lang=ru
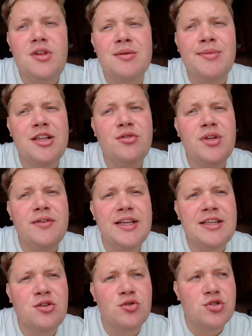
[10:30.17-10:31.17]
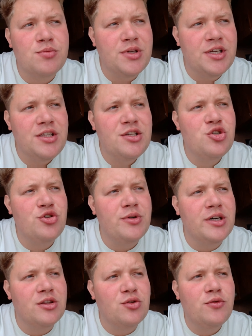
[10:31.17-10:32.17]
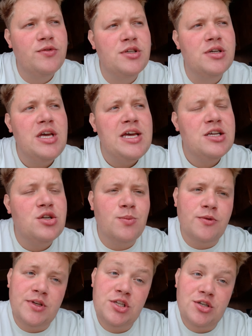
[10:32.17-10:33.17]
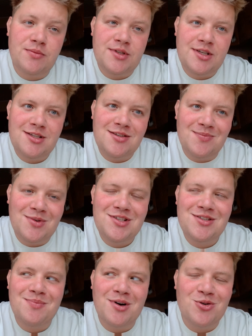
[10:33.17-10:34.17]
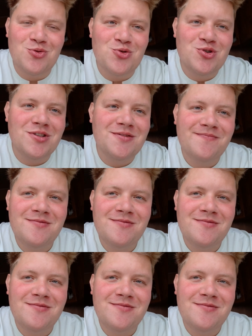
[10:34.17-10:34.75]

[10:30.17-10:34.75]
Поэтому давайте тоже берите, что-нибудь готовьте, чтобы вечером сесть и вместе покушать.